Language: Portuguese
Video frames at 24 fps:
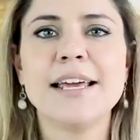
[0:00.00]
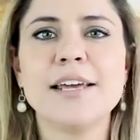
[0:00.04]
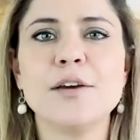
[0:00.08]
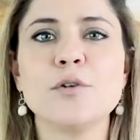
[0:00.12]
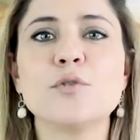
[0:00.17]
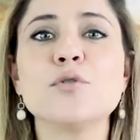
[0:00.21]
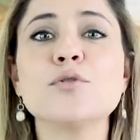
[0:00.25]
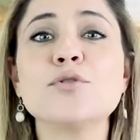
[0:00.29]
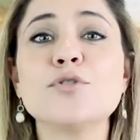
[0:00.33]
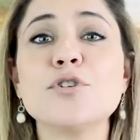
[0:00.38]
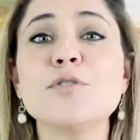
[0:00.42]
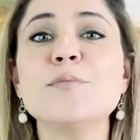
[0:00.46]

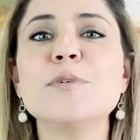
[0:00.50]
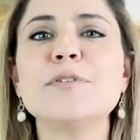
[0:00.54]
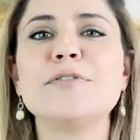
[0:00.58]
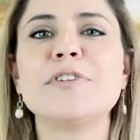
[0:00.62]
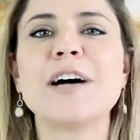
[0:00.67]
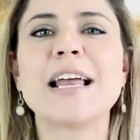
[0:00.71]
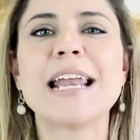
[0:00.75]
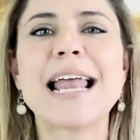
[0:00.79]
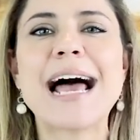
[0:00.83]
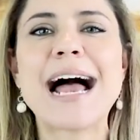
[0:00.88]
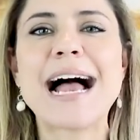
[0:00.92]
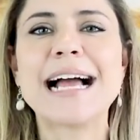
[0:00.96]
Eu costumo
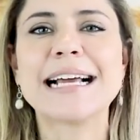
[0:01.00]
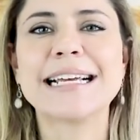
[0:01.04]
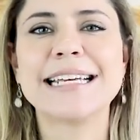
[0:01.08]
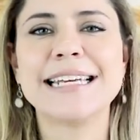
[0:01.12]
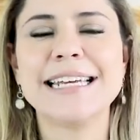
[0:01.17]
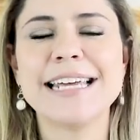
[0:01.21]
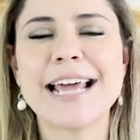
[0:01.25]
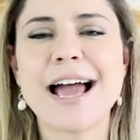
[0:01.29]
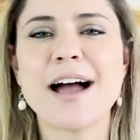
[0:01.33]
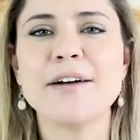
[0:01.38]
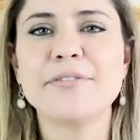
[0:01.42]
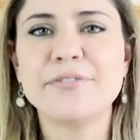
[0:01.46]
falar
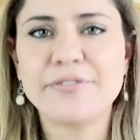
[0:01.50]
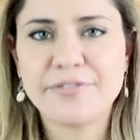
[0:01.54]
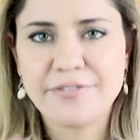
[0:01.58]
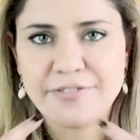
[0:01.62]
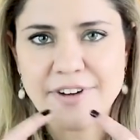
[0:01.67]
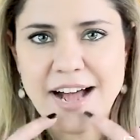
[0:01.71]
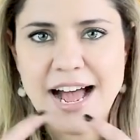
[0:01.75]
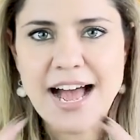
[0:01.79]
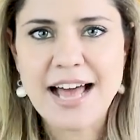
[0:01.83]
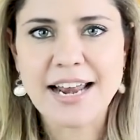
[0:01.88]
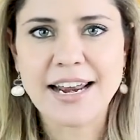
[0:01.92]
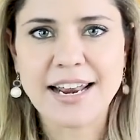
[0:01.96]
que a
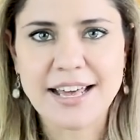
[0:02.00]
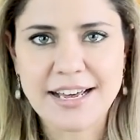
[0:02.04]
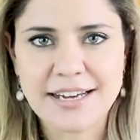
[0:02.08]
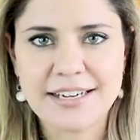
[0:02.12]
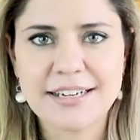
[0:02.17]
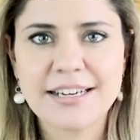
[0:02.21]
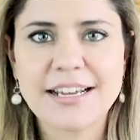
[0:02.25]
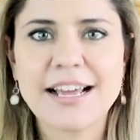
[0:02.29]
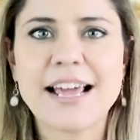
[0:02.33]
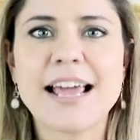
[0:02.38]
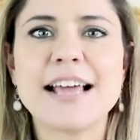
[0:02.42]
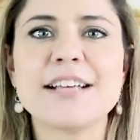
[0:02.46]

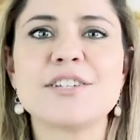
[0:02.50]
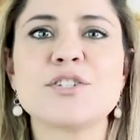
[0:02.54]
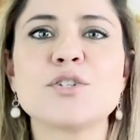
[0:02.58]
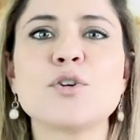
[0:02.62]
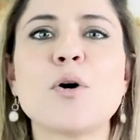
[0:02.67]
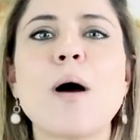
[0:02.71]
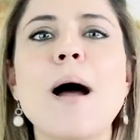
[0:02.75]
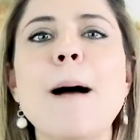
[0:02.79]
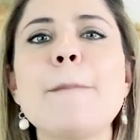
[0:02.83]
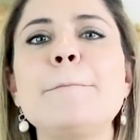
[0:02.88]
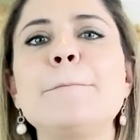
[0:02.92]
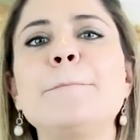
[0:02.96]
fala é
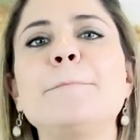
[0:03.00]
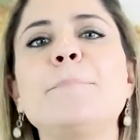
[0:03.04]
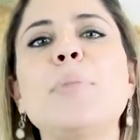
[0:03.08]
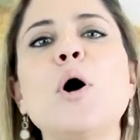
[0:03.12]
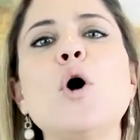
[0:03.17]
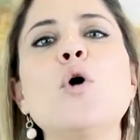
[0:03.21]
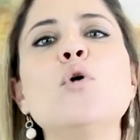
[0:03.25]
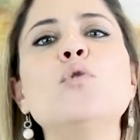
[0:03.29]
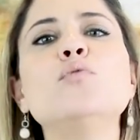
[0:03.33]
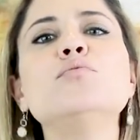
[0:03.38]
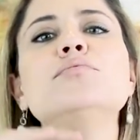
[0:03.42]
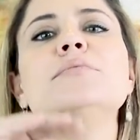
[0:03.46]
só a
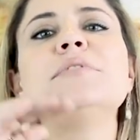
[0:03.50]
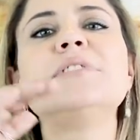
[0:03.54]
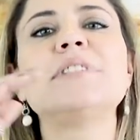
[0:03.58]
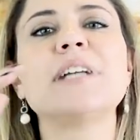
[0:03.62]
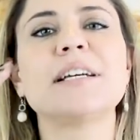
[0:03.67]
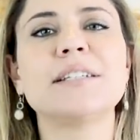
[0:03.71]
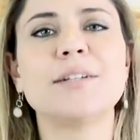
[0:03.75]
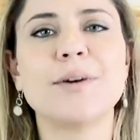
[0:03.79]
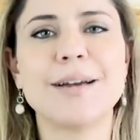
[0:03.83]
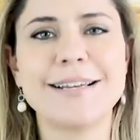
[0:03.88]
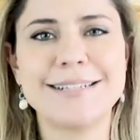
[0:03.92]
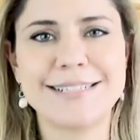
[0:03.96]

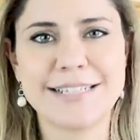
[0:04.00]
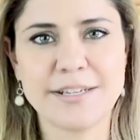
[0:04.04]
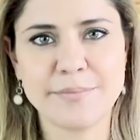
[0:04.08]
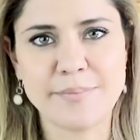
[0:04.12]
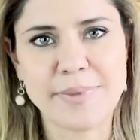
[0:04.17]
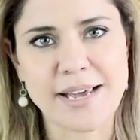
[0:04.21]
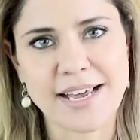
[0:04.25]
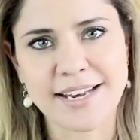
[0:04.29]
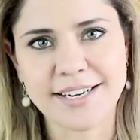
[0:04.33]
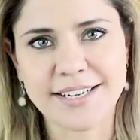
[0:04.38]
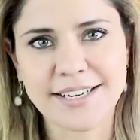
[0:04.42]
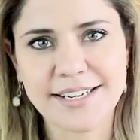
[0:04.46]
ponta do
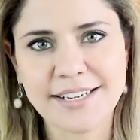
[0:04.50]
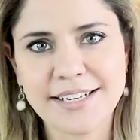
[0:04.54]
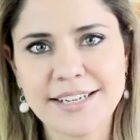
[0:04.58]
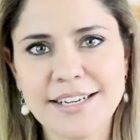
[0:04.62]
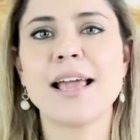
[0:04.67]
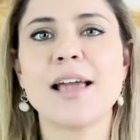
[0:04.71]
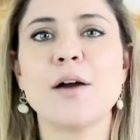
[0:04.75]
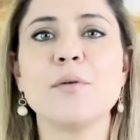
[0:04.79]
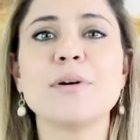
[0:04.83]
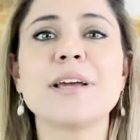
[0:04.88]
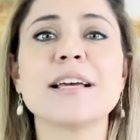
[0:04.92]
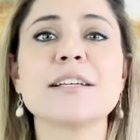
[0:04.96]
iceberg.
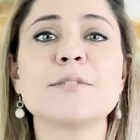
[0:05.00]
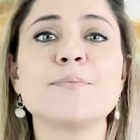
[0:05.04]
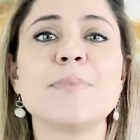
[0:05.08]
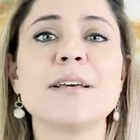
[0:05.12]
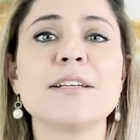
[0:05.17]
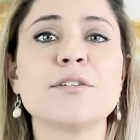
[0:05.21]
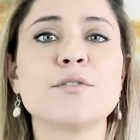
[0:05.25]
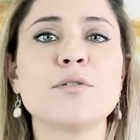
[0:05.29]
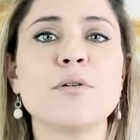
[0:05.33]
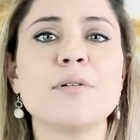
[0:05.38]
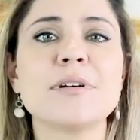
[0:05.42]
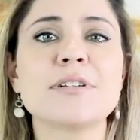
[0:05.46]
É o que as
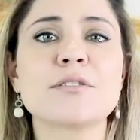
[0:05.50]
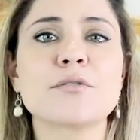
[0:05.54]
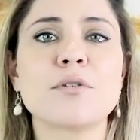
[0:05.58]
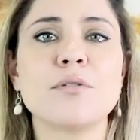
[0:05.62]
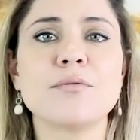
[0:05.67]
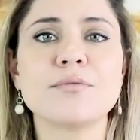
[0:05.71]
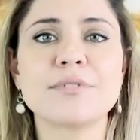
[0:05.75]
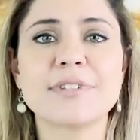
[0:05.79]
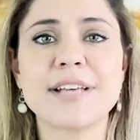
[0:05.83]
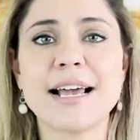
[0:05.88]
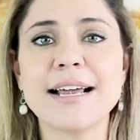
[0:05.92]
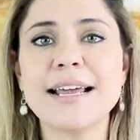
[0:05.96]
pessoas
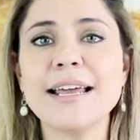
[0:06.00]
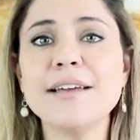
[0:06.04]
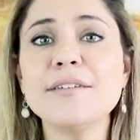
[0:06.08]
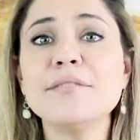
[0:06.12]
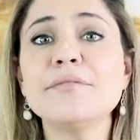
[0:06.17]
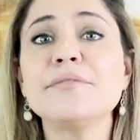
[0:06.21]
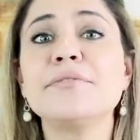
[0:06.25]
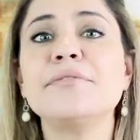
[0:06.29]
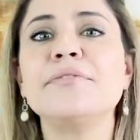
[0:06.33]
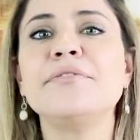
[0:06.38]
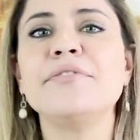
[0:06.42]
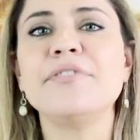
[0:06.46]

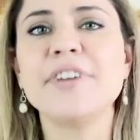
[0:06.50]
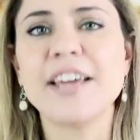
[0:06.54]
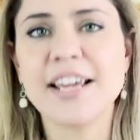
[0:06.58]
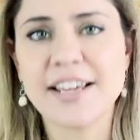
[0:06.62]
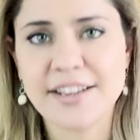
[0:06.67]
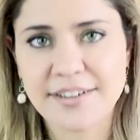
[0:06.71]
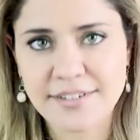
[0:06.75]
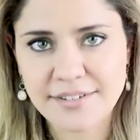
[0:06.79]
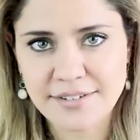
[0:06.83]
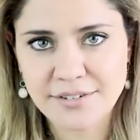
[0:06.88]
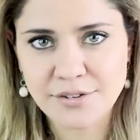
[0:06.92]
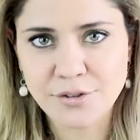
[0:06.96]
conseguem
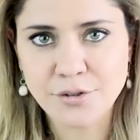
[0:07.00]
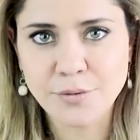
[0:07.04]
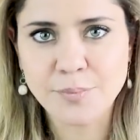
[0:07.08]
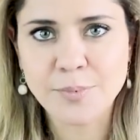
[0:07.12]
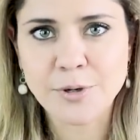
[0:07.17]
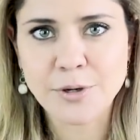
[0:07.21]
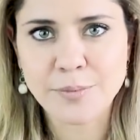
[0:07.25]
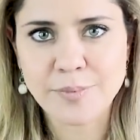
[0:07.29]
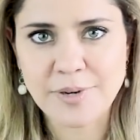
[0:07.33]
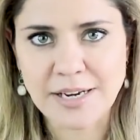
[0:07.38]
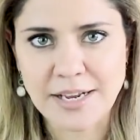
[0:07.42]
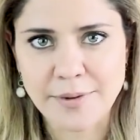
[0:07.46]
ver do
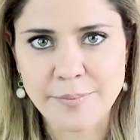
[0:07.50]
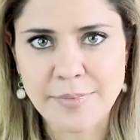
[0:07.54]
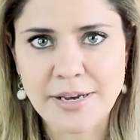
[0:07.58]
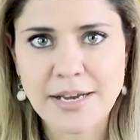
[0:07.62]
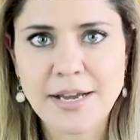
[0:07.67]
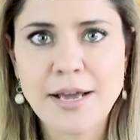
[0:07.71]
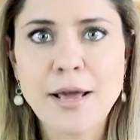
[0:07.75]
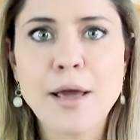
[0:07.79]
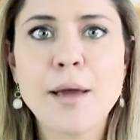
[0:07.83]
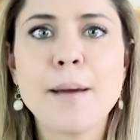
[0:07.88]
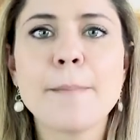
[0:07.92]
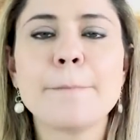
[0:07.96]

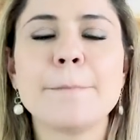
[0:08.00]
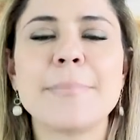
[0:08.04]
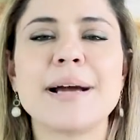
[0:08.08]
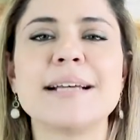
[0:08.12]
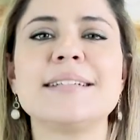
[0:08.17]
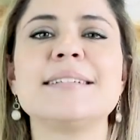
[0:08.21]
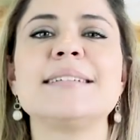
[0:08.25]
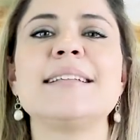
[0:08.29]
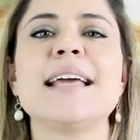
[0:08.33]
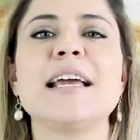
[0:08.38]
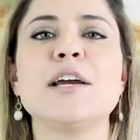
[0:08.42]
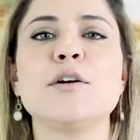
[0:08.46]
problema,
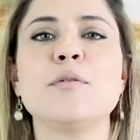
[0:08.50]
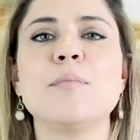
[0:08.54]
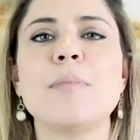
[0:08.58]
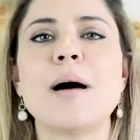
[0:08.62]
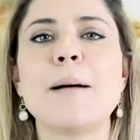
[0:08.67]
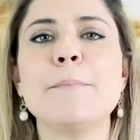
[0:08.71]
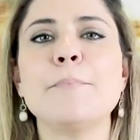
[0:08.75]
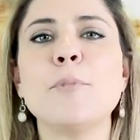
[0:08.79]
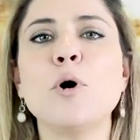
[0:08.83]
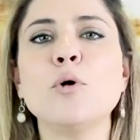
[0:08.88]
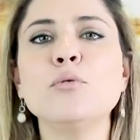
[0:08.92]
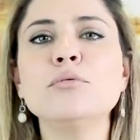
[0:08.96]
mas tem
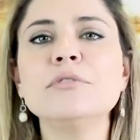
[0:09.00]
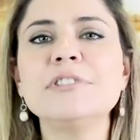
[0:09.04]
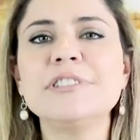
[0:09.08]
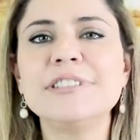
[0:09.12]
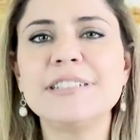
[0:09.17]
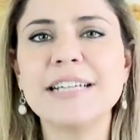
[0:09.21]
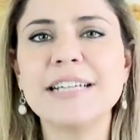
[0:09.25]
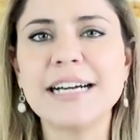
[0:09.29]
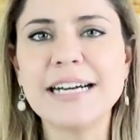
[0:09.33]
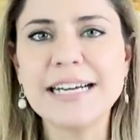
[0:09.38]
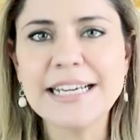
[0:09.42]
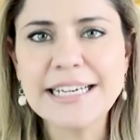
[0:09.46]
uma
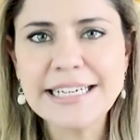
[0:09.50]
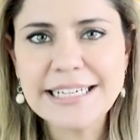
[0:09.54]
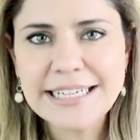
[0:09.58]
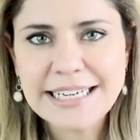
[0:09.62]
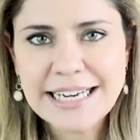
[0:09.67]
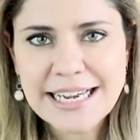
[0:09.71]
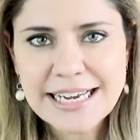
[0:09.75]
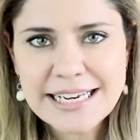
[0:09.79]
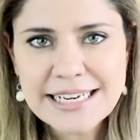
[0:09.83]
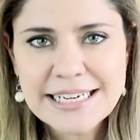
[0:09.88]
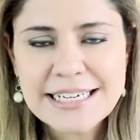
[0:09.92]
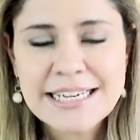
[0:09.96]

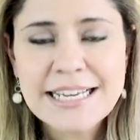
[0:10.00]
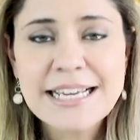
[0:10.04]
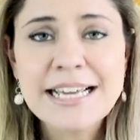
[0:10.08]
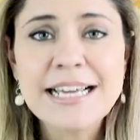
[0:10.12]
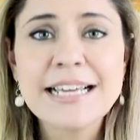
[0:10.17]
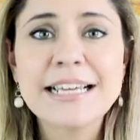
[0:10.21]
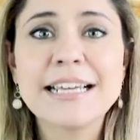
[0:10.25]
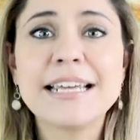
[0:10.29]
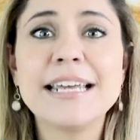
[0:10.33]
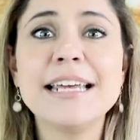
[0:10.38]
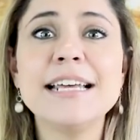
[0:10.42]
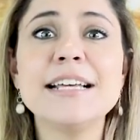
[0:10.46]
montanha
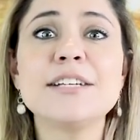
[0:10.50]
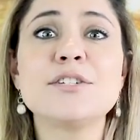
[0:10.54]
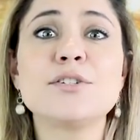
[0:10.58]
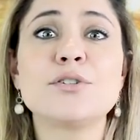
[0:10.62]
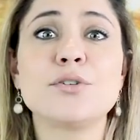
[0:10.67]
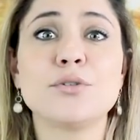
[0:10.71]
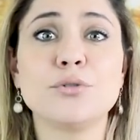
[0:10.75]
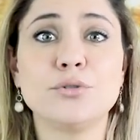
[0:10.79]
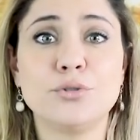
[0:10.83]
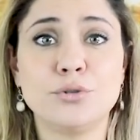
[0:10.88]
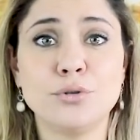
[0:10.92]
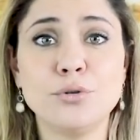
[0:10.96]
que
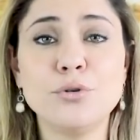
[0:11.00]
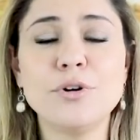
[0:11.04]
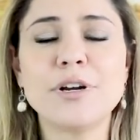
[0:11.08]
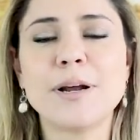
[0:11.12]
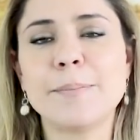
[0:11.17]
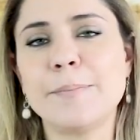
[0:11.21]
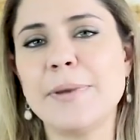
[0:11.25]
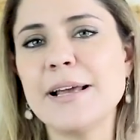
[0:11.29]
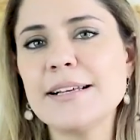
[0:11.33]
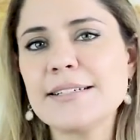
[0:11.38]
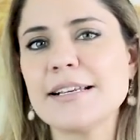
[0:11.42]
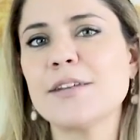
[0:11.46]
estrutura,
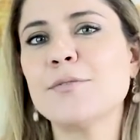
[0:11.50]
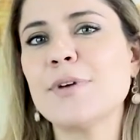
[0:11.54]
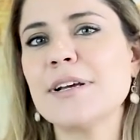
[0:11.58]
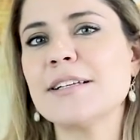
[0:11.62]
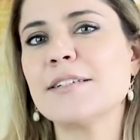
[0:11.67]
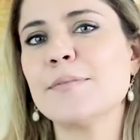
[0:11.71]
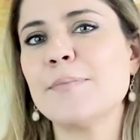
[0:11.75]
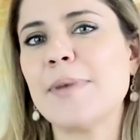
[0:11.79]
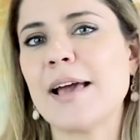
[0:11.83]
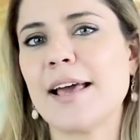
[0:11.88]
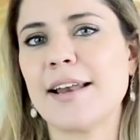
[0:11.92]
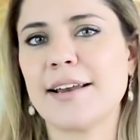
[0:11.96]
pensa no
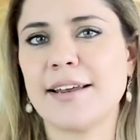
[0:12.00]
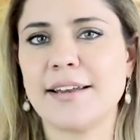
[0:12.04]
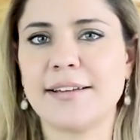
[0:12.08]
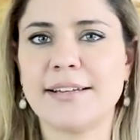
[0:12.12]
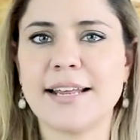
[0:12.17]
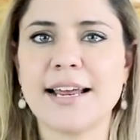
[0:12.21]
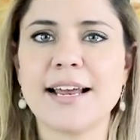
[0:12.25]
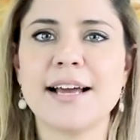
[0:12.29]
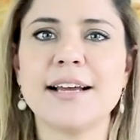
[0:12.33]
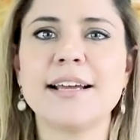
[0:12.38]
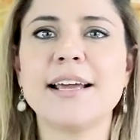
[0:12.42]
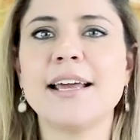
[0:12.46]
iceberg,
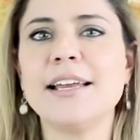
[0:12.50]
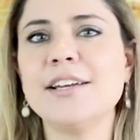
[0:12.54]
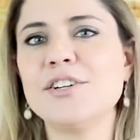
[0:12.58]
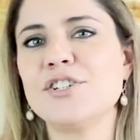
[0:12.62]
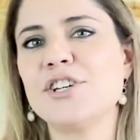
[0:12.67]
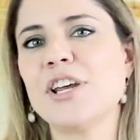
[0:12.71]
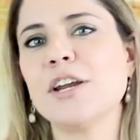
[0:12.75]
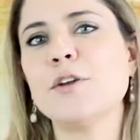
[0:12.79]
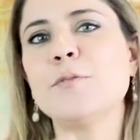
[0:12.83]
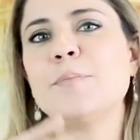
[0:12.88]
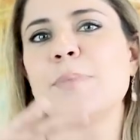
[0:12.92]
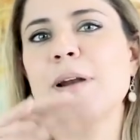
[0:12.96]
tem aquele
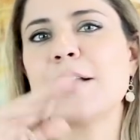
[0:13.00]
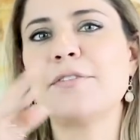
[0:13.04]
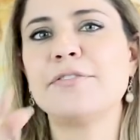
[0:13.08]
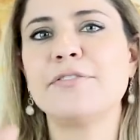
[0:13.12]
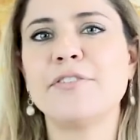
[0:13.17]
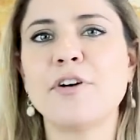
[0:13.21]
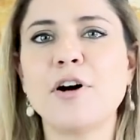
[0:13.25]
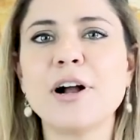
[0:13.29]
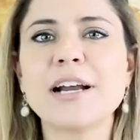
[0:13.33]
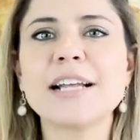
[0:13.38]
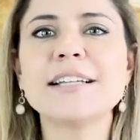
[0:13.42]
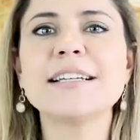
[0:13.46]
gelo para
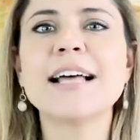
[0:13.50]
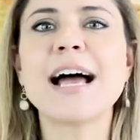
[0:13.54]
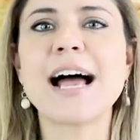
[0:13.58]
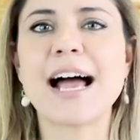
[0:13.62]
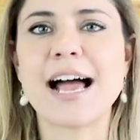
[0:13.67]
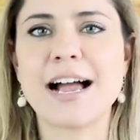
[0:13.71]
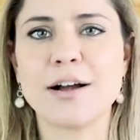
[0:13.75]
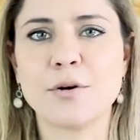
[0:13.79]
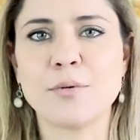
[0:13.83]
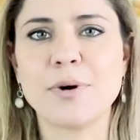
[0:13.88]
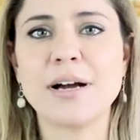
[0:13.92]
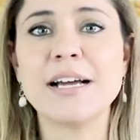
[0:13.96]
fora da
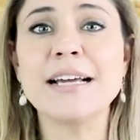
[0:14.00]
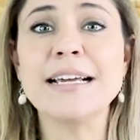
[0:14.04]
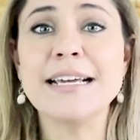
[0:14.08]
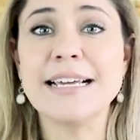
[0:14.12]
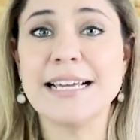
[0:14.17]
água.